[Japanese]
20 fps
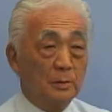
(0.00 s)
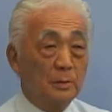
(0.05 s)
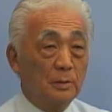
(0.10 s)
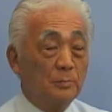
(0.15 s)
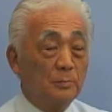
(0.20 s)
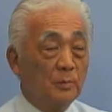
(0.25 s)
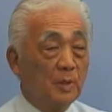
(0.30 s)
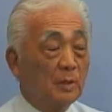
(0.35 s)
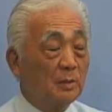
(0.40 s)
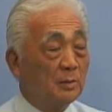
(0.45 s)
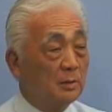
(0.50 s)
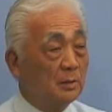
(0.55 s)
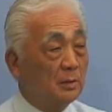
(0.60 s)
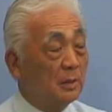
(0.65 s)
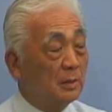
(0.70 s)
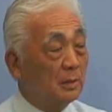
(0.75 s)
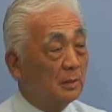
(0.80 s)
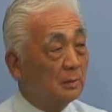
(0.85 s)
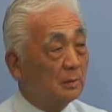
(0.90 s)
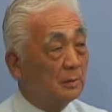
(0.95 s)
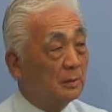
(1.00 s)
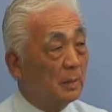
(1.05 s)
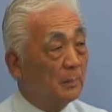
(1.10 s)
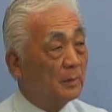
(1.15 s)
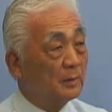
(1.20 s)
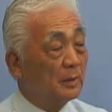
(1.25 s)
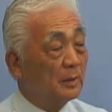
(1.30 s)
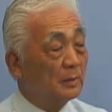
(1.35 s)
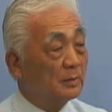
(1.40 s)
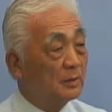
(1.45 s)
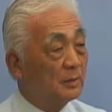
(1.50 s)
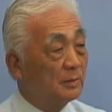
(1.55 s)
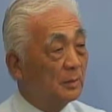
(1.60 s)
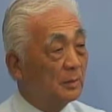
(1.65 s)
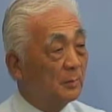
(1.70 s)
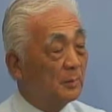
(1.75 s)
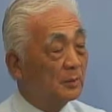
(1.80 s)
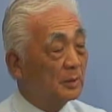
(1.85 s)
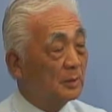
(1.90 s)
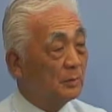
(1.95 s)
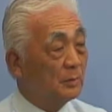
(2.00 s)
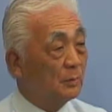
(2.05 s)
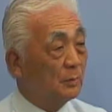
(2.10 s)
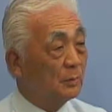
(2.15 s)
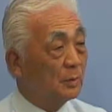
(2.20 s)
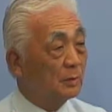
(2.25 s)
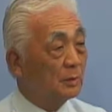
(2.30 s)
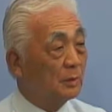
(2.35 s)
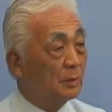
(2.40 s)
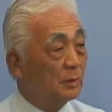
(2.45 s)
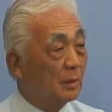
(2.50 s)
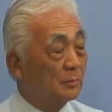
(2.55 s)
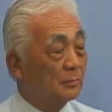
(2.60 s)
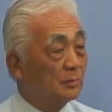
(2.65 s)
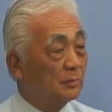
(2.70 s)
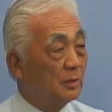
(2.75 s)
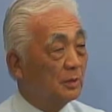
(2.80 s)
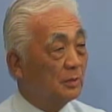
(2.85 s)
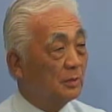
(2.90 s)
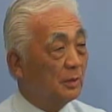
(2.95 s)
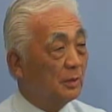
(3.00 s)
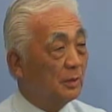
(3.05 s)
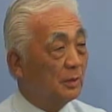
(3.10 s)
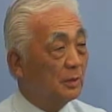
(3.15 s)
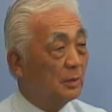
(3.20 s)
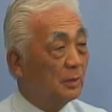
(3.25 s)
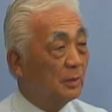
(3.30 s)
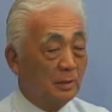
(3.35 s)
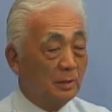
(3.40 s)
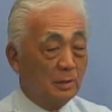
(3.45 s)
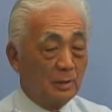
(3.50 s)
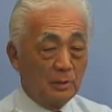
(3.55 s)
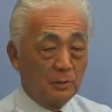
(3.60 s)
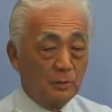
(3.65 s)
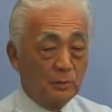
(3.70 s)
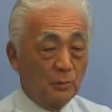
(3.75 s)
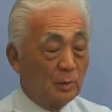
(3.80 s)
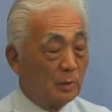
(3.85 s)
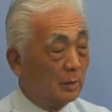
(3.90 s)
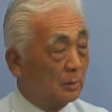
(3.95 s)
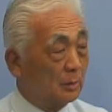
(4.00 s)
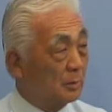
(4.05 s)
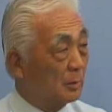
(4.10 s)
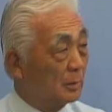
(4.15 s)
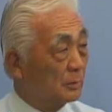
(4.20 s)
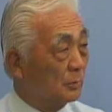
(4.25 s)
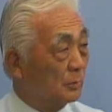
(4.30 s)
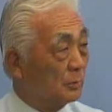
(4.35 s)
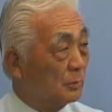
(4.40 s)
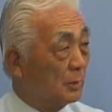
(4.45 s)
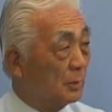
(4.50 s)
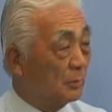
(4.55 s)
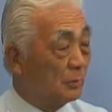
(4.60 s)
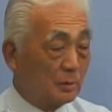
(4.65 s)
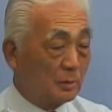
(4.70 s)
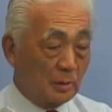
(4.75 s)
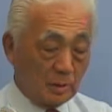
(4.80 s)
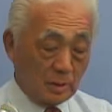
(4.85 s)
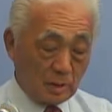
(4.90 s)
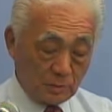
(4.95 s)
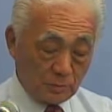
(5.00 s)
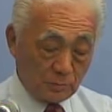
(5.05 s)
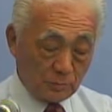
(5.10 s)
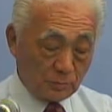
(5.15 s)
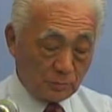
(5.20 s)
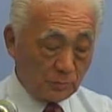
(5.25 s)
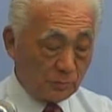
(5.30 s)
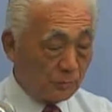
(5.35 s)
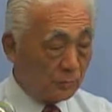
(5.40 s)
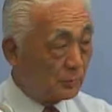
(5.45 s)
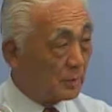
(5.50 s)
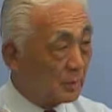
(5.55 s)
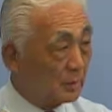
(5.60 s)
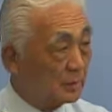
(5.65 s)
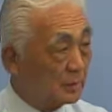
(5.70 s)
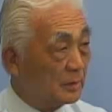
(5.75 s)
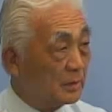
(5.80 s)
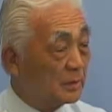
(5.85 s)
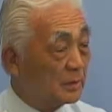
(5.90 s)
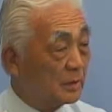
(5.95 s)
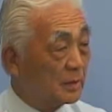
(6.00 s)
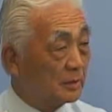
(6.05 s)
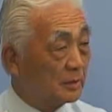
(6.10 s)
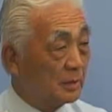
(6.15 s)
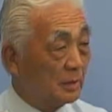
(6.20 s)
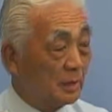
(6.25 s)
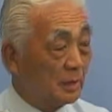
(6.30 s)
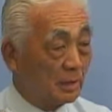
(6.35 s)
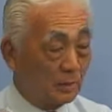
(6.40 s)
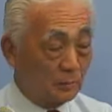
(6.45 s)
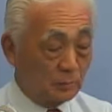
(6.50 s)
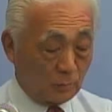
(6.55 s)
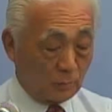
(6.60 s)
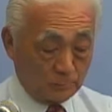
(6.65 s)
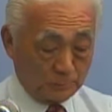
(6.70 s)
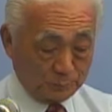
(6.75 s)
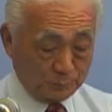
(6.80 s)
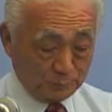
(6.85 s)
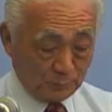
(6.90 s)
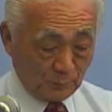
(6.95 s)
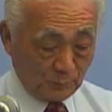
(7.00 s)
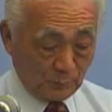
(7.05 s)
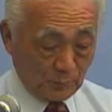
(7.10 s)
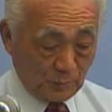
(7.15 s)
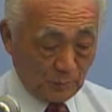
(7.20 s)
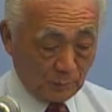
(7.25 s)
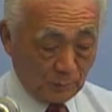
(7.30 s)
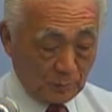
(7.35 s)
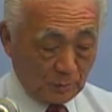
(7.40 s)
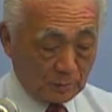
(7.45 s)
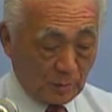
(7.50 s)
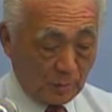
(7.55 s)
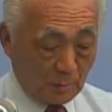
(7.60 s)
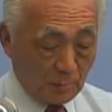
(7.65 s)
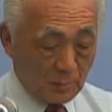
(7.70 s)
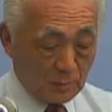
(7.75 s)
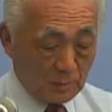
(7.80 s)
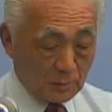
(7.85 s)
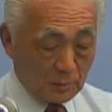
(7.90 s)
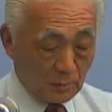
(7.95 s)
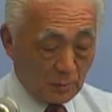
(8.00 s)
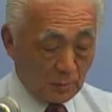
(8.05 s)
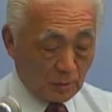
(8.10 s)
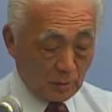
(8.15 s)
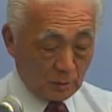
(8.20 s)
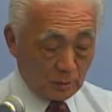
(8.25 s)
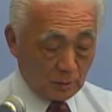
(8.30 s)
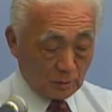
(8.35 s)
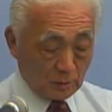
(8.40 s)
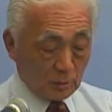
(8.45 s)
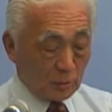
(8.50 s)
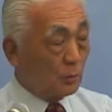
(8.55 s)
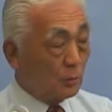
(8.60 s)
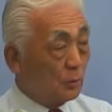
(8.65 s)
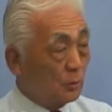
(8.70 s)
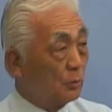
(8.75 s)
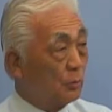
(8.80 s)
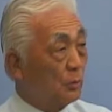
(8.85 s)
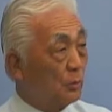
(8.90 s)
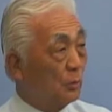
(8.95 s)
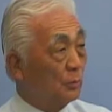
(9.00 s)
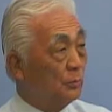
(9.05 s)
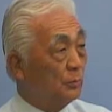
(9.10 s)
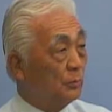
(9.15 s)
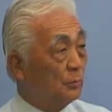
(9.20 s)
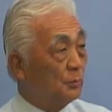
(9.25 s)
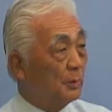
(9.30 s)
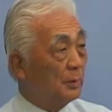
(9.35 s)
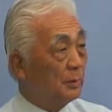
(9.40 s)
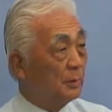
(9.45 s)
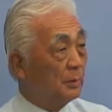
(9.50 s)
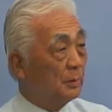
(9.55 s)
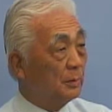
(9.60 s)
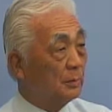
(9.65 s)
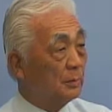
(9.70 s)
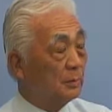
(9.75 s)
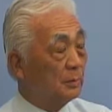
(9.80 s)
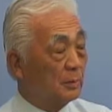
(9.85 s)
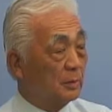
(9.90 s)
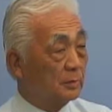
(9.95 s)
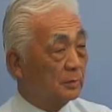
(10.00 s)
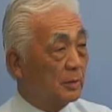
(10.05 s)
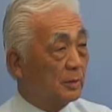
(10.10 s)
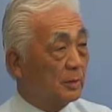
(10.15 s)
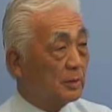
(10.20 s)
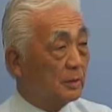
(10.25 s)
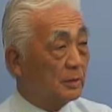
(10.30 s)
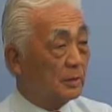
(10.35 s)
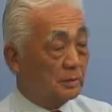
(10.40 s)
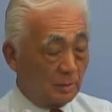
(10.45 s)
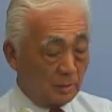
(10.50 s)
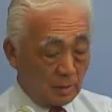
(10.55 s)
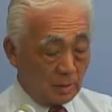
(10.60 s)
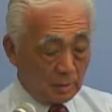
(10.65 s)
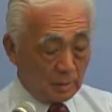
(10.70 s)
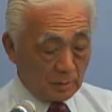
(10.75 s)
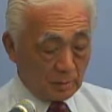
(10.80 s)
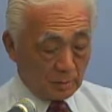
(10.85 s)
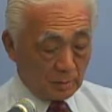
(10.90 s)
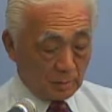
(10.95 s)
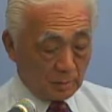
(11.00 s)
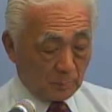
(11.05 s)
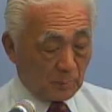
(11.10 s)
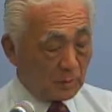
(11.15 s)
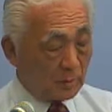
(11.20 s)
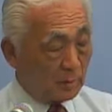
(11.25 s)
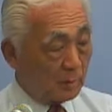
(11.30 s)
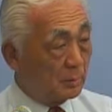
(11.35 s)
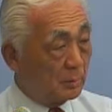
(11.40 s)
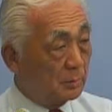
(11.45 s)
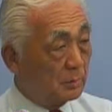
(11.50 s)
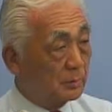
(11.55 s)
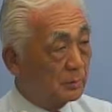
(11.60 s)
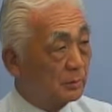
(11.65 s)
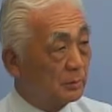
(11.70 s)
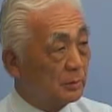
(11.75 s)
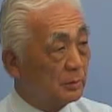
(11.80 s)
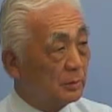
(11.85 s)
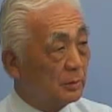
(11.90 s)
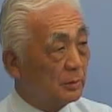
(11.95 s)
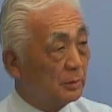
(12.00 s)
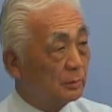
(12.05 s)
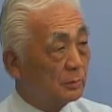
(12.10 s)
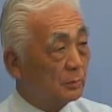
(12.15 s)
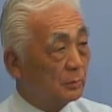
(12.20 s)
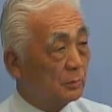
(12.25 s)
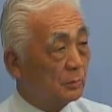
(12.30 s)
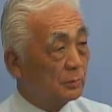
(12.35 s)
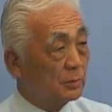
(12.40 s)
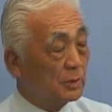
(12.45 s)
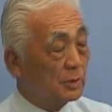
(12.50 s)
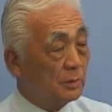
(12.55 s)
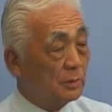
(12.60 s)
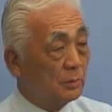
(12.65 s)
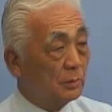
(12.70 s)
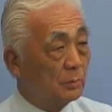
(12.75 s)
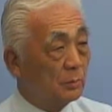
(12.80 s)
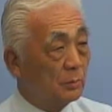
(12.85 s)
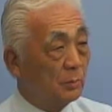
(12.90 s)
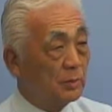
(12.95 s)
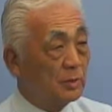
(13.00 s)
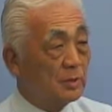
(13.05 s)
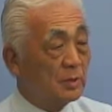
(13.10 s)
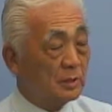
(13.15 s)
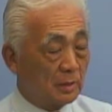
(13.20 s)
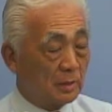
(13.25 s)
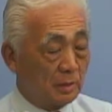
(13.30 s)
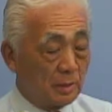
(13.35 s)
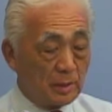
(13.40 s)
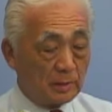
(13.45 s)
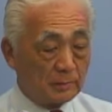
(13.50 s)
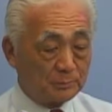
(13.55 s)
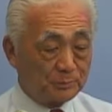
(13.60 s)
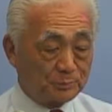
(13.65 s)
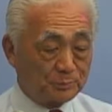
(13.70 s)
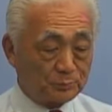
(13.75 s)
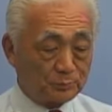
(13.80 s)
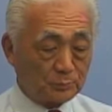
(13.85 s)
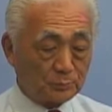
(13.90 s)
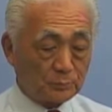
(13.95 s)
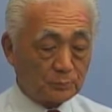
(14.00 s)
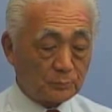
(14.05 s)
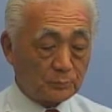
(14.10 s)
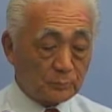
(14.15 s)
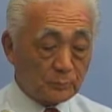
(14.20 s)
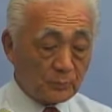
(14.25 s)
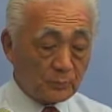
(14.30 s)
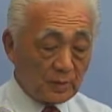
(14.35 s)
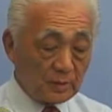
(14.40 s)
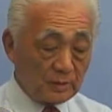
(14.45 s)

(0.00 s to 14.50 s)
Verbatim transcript: えーえー、前にね、やめたって言って、また昨日になってやるって言って、えー、今日はなんかそんなようなことがね、夕刊に出てたんじゃないかと。で、3面にはね、なんか夕べです、今朝ですかね、やっぱり続いて、その震度1ですかね。